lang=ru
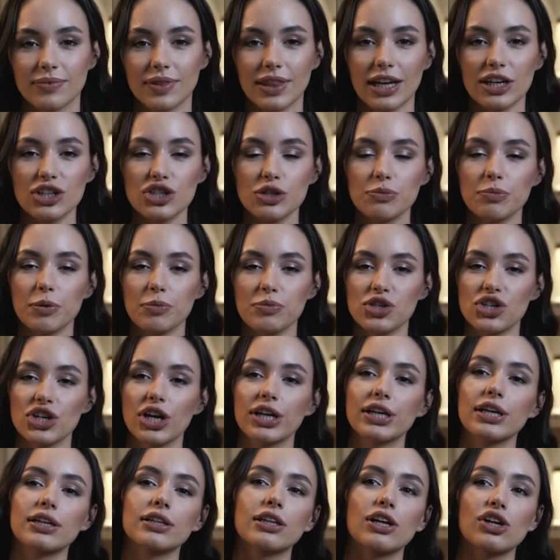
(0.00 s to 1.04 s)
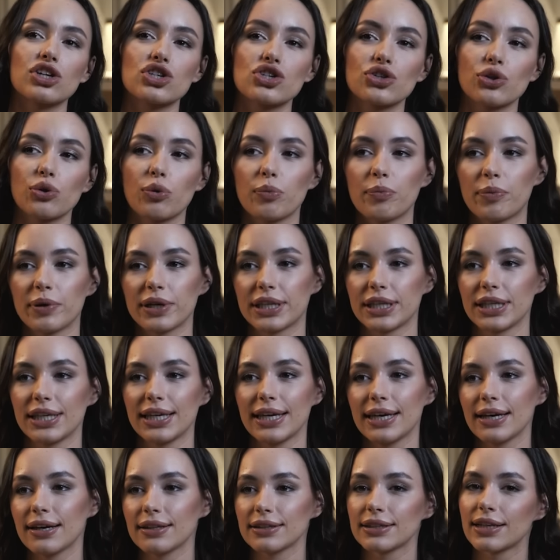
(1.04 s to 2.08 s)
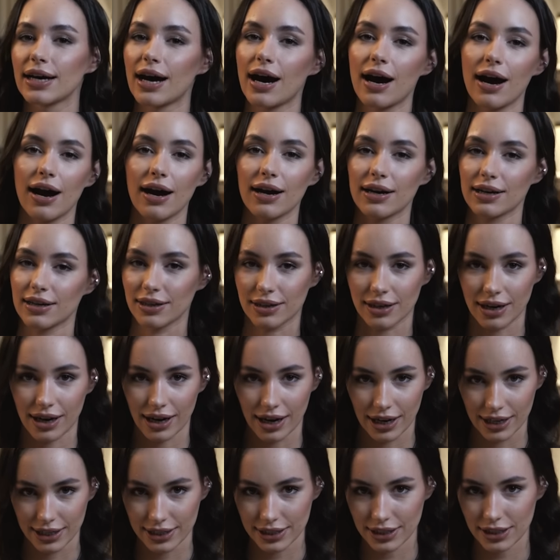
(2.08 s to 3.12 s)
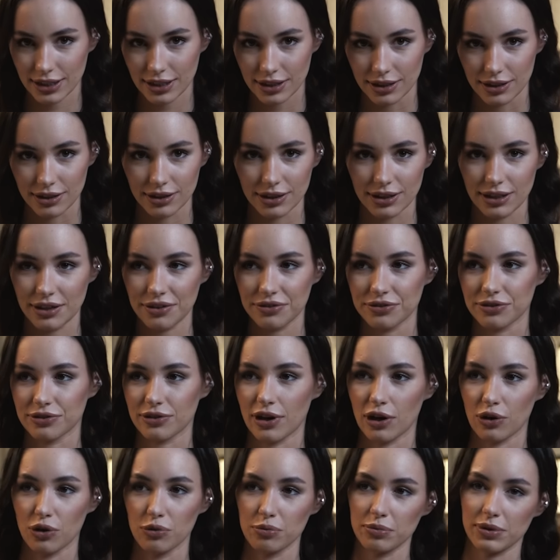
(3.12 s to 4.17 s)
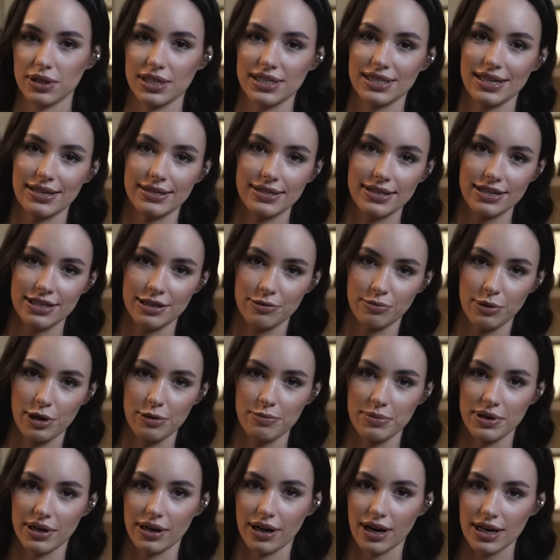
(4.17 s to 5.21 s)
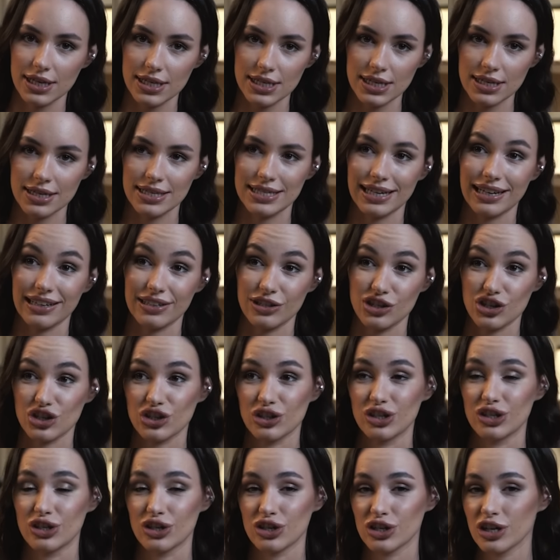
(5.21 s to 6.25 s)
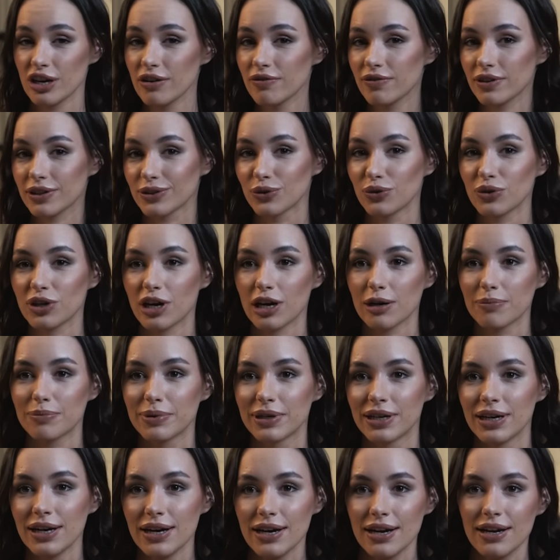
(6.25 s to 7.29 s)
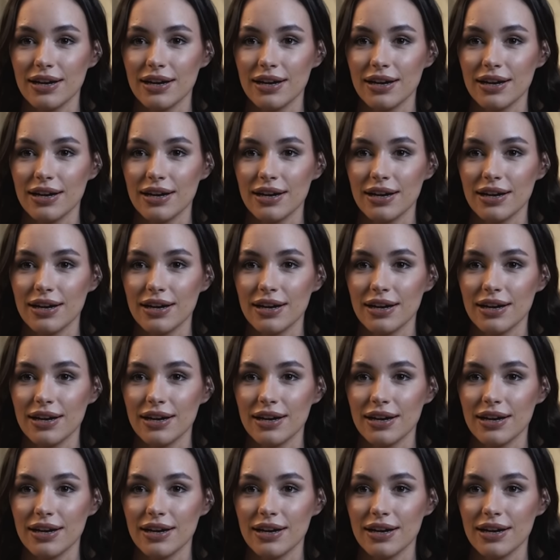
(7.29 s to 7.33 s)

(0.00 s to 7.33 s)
Также помещение должно быть не на окраине и не в каком-то соседнем Эмирате, где, конечно, дешевле, но как бы